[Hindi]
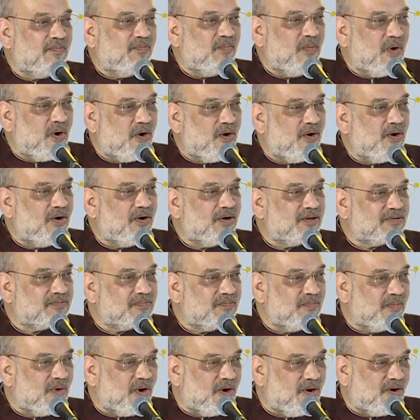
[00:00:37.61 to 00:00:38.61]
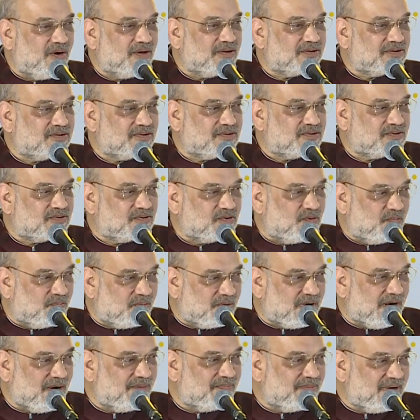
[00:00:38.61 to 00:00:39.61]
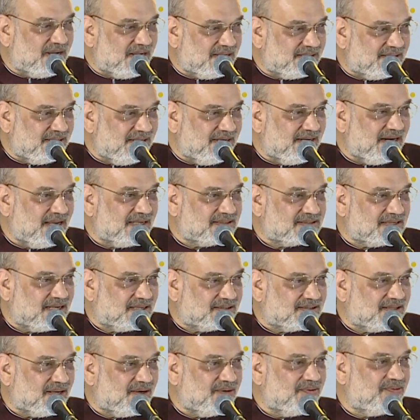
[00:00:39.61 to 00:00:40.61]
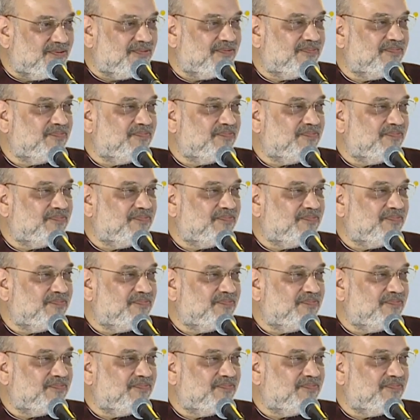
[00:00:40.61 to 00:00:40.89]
बहुत बहुत शुभकामनाएं देना चाहता हूं